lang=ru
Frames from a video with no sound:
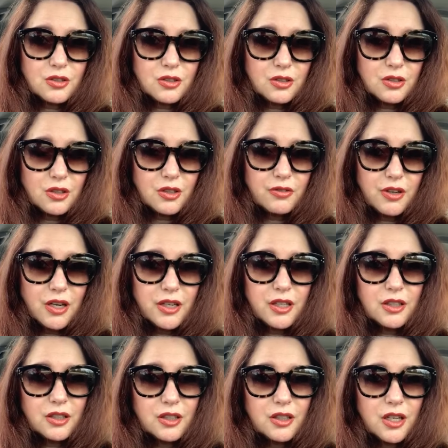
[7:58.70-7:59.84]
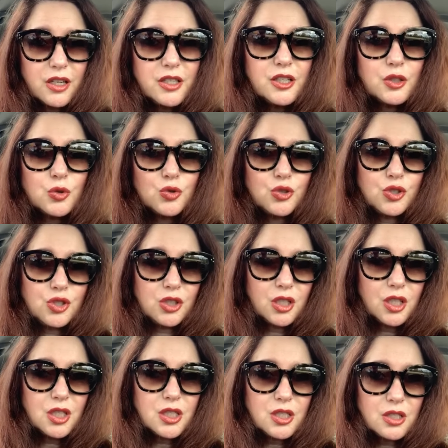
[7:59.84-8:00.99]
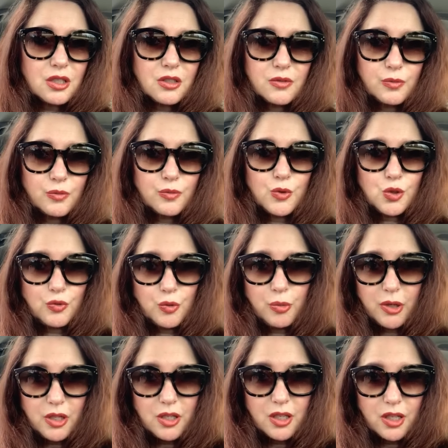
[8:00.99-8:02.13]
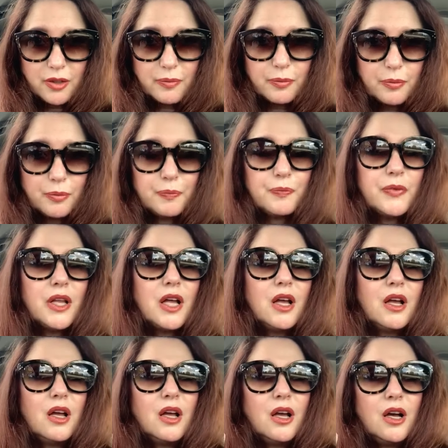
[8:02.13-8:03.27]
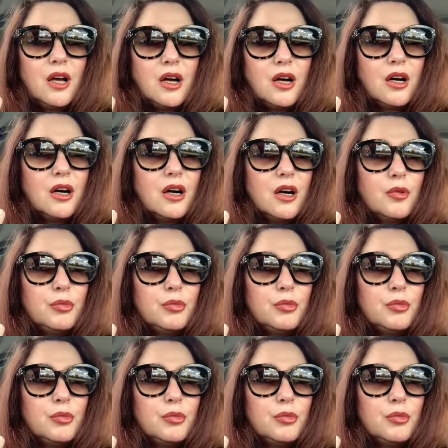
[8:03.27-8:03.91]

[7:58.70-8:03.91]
интервальное голодание, это уже считается, что вы поели. А,